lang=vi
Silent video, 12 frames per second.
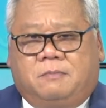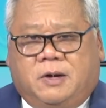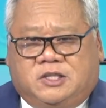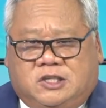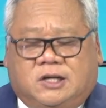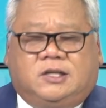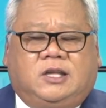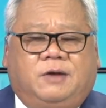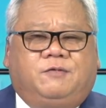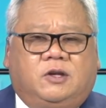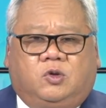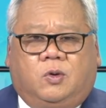mà trực
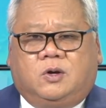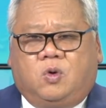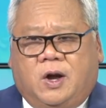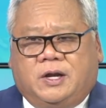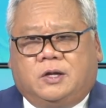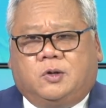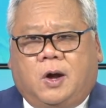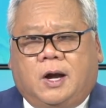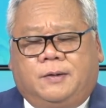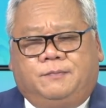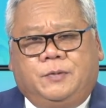tiếp với Tuấn qua điện thoại.